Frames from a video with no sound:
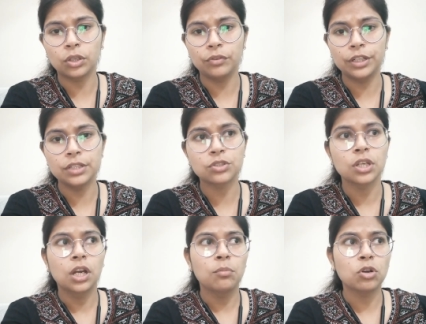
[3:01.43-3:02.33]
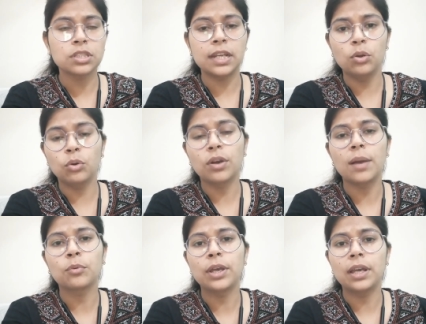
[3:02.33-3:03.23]
की वीडियोज़ बहुत सारे लोगों का
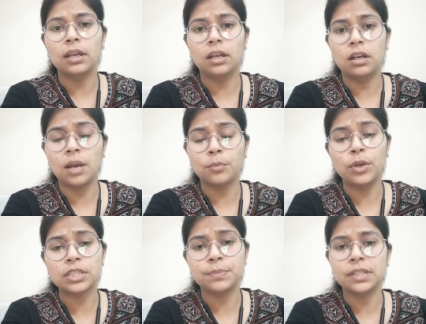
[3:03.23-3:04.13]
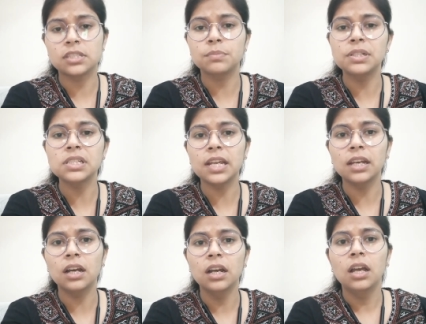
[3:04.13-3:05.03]
आपको आपको एक्सपीरियंस मिल
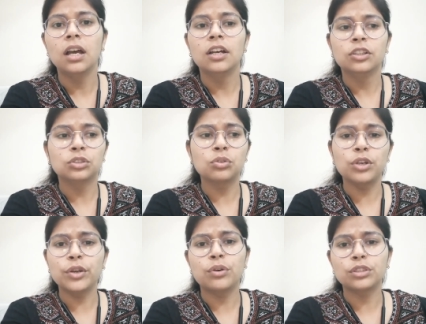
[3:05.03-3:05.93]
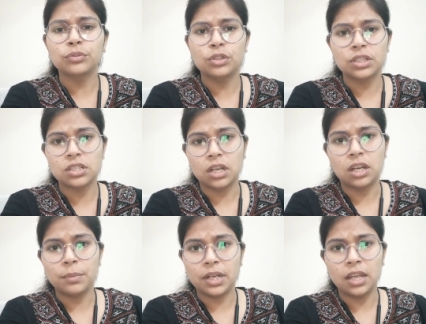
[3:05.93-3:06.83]
जाएगा तो कोई कोर्स वोर्स के चक्कर
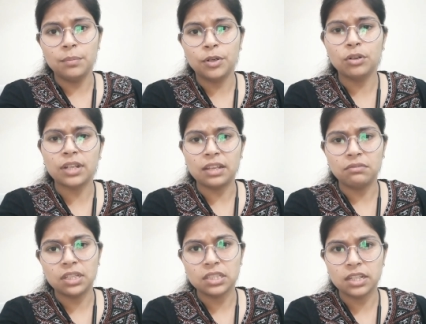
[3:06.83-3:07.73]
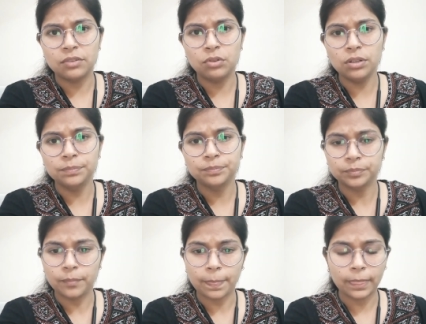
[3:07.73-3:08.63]
में ना ही पढ़ो टाइम वेस्ट है वो
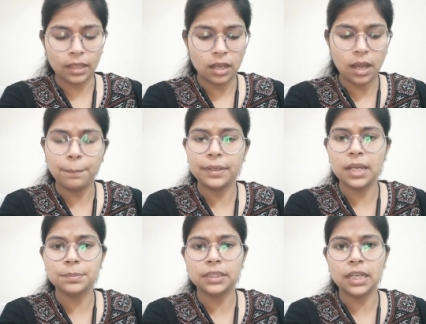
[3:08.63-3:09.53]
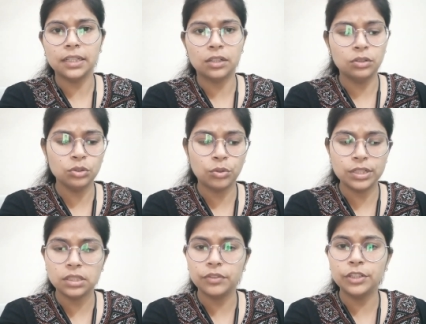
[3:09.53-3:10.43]
अपने आप तैयारी कर लो थोड़ी
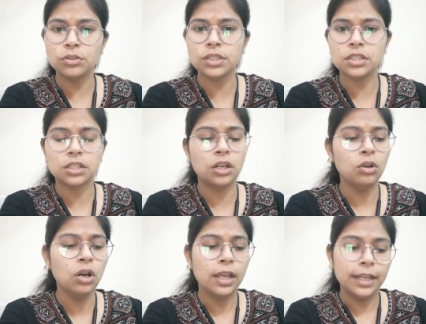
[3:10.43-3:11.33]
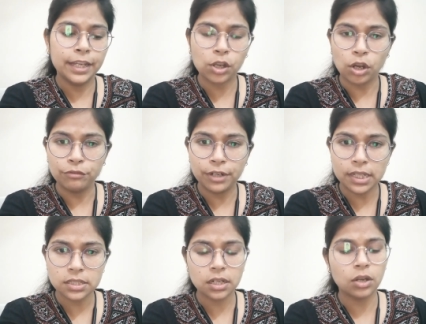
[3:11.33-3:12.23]
सी वीडियो सर्च कर लो एक
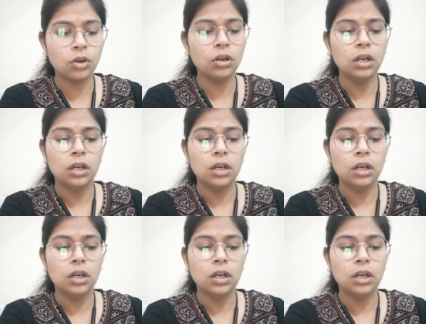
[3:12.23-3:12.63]
कॉन्फिडेंस रखो